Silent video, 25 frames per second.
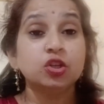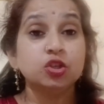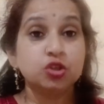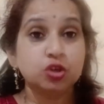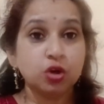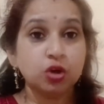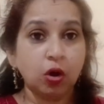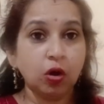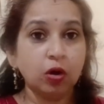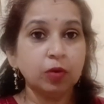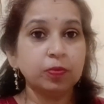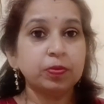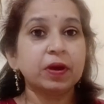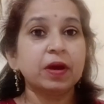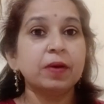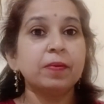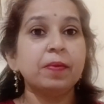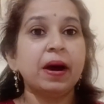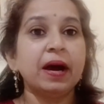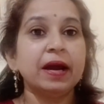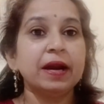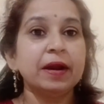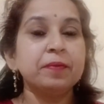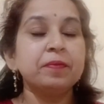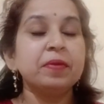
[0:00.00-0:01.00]
जॉब के
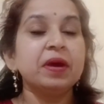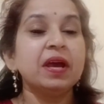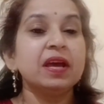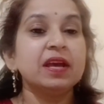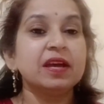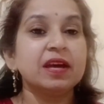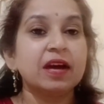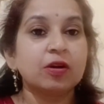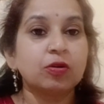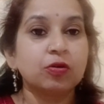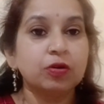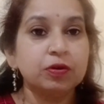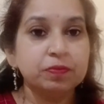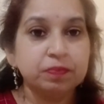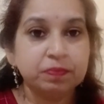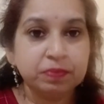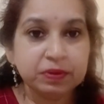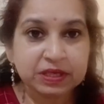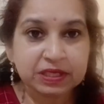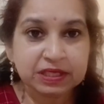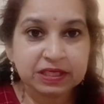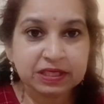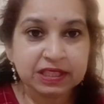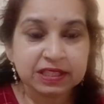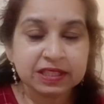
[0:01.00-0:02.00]
बारे में या कोई
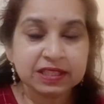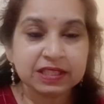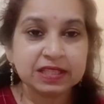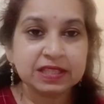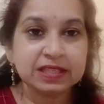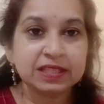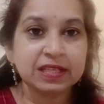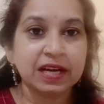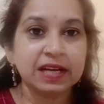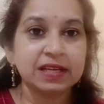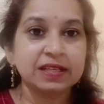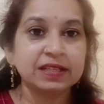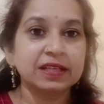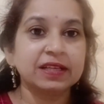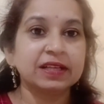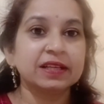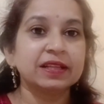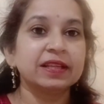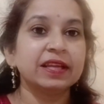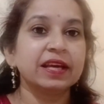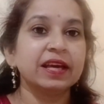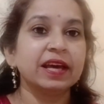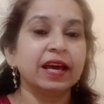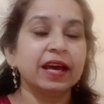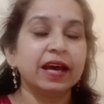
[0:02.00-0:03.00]
बिजनेस स्टार्ट
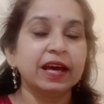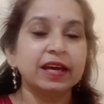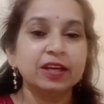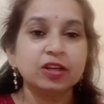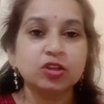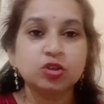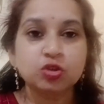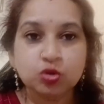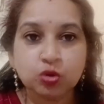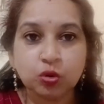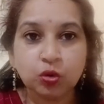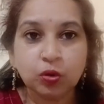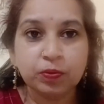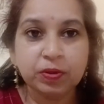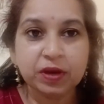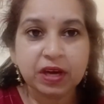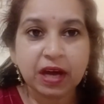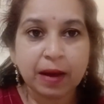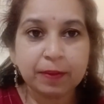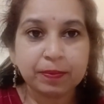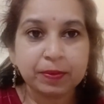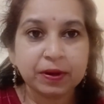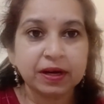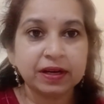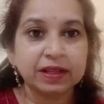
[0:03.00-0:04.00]
करते हैं या जो भी
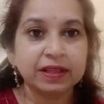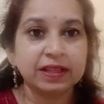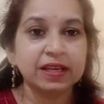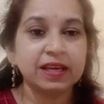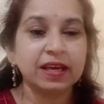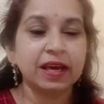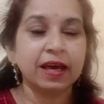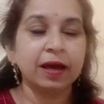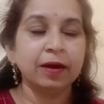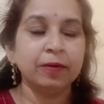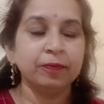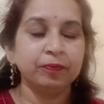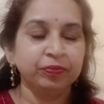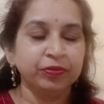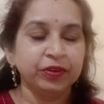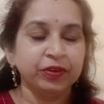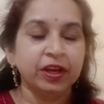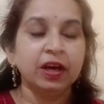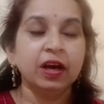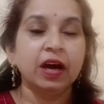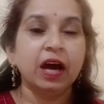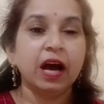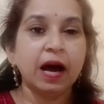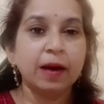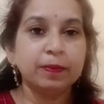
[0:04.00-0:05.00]
आप करती हैं
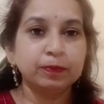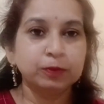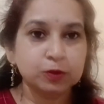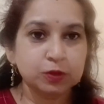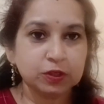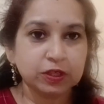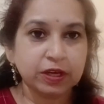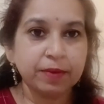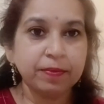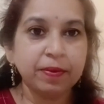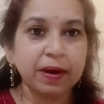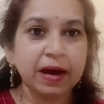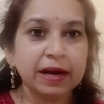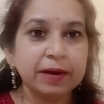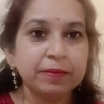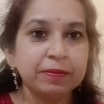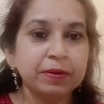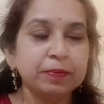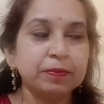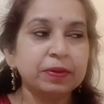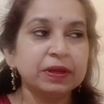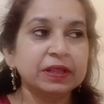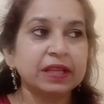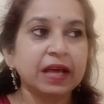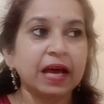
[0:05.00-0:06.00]
आप उसके बारे
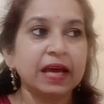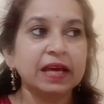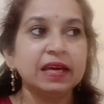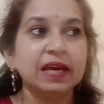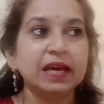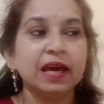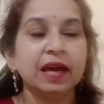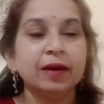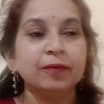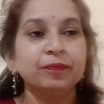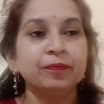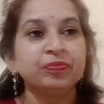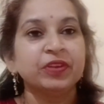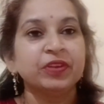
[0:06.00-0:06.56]
में बताइए